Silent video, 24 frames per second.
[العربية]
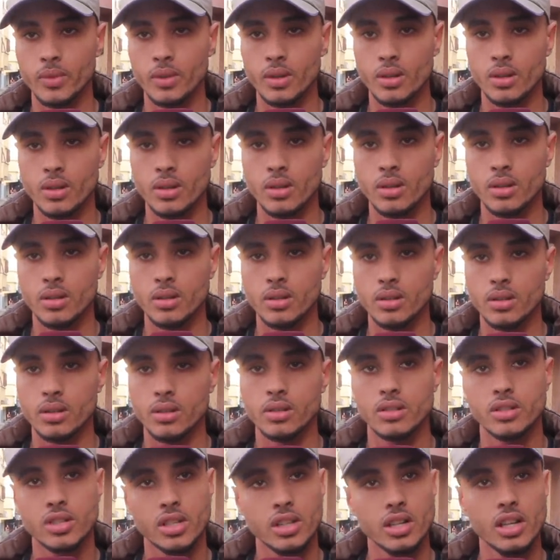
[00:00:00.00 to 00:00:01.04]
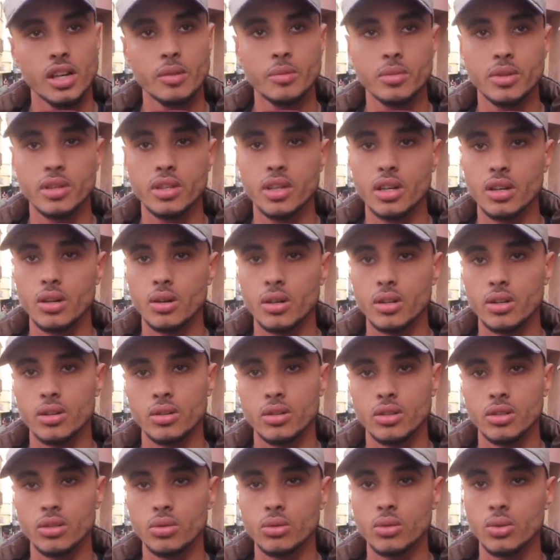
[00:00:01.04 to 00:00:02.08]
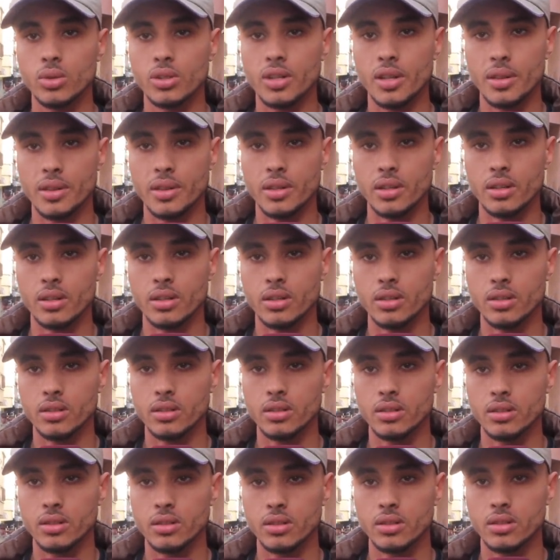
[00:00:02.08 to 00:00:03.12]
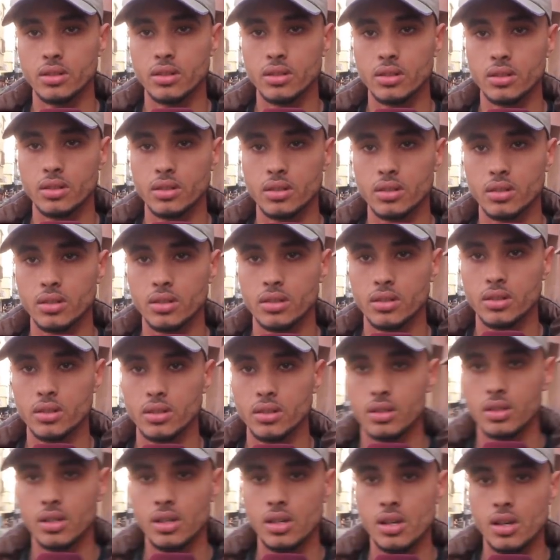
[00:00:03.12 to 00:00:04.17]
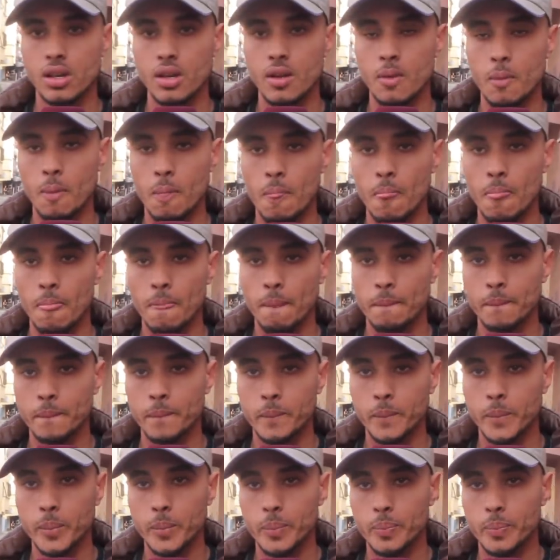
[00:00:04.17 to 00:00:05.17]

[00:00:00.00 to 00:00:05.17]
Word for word: جا الامن الدواء جا الامن الدواء هي ولدها الصغير واش شفتو انتم الساكنين ديال الحي